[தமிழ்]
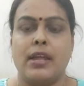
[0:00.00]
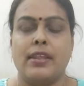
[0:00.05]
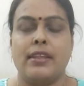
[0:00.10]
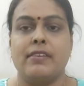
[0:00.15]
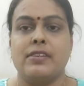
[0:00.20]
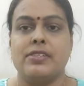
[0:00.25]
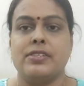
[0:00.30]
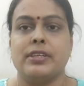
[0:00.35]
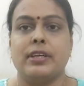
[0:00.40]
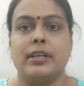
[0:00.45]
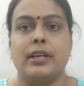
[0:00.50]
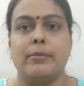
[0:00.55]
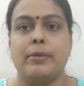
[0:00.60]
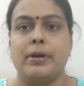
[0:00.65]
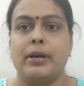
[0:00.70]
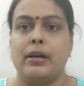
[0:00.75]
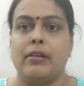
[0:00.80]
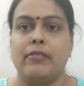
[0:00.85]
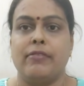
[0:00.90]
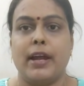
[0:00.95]
ஸோ அதை வச்சு தான்
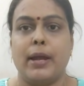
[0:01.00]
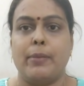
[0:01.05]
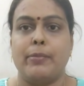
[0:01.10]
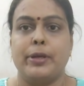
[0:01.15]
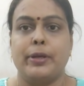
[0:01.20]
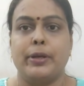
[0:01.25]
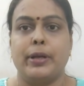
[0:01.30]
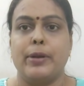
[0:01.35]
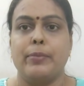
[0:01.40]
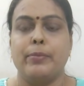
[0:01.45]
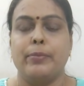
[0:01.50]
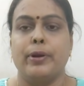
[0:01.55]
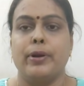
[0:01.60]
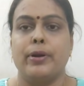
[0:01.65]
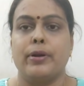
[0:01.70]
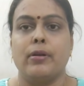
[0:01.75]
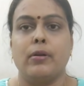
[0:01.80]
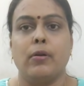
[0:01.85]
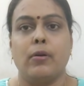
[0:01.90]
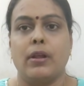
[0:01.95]
நம்ம ஃபேமிலியை ரன்
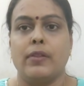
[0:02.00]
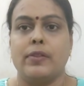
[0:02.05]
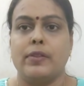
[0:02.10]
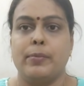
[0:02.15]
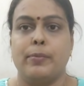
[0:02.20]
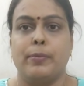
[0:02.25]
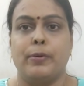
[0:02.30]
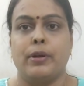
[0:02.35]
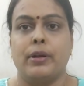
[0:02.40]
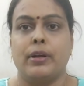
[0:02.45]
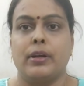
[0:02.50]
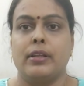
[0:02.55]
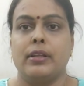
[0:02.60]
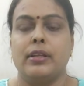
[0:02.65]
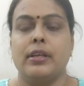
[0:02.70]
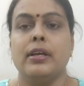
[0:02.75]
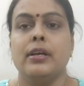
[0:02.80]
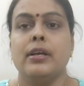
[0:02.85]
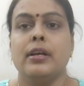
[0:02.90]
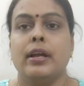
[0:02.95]
பண்ணுறோம் குழந்தையும்
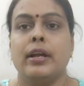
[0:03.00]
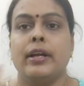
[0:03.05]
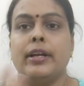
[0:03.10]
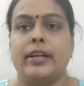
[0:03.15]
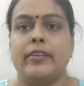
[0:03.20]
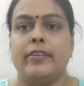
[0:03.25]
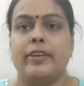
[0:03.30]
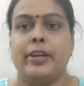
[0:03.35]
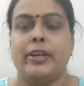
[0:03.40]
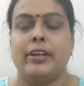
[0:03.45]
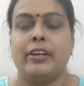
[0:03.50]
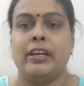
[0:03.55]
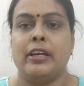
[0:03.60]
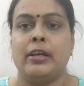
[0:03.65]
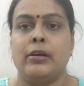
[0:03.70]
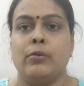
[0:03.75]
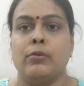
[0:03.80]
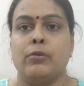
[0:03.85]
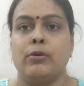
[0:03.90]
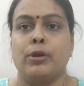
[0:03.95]
பிறக்குது டெலிவரிக்கு
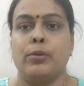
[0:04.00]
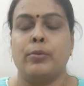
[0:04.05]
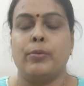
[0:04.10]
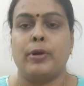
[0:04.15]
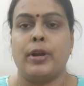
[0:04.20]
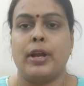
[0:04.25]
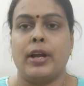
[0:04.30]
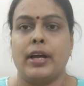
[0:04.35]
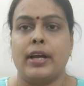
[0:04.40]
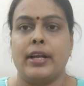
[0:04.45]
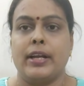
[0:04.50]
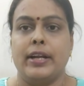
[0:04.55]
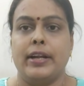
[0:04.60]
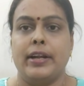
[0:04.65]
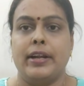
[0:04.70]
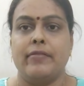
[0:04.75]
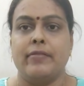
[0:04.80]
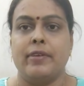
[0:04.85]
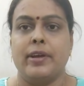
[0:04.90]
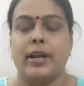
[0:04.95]
ஊருக்கு போகிறாங்க
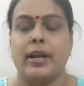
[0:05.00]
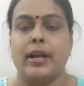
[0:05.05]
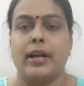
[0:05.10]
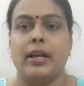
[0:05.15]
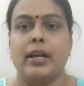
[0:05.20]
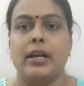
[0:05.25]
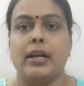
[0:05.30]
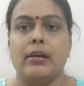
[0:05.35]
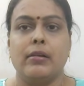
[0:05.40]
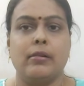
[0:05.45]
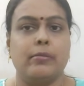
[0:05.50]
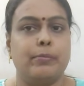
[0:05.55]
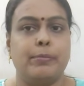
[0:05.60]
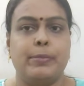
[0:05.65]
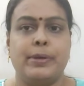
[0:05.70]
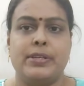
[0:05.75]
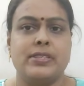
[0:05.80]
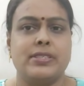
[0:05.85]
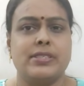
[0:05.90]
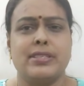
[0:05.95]
ரிட்டர்ன் வராங்க
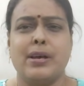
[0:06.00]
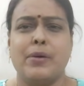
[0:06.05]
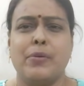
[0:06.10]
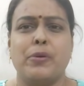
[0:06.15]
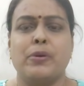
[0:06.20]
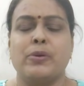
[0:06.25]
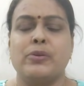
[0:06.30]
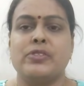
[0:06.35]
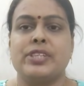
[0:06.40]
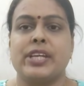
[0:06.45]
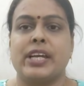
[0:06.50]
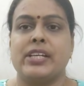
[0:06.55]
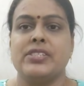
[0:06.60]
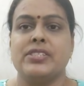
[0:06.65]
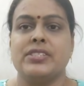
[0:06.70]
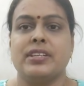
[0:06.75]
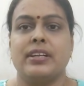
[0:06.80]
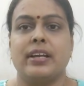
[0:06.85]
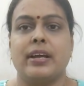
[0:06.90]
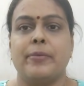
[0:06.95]
பெருசாக ஒன்றும்
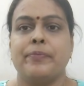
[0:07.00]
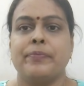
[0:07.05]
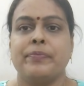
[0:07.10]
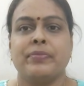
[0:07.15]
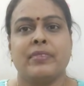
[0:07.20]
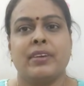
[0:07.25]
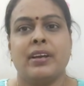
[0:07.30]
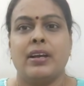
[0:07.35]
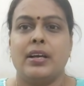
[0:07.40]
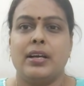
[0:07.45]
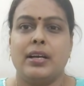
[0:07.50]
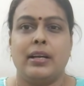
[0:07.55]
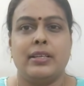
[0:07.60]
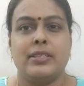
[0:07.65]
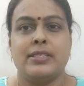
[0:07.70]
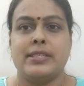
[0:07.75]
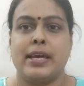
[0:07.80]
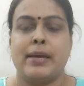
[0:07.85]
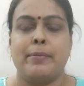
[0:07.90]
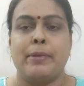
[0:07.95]
சேஞ்ச் இல்லை
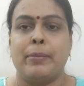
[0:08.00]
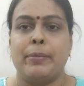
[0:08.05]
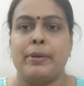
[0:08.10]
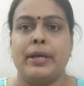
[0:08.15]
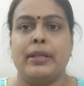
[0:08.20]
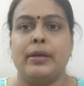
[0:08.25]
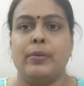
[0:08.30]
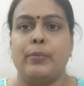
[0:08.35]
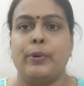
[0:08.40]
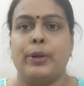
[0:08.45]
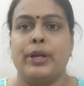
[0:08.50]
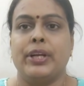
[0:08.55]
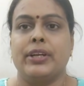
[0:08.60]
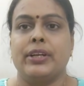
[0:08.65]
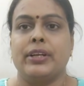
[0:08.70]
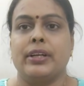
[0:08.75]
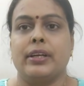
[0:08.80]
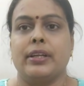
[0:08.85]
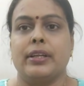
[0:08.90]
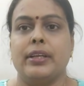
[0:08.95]
சேம் அப்படியே தான்
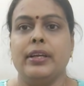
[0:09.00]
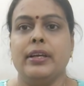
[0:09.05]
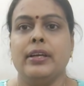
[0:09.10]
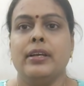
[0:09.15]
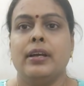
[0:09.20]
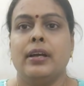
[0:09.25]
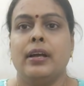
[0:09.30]
போயிட்டுருக்குது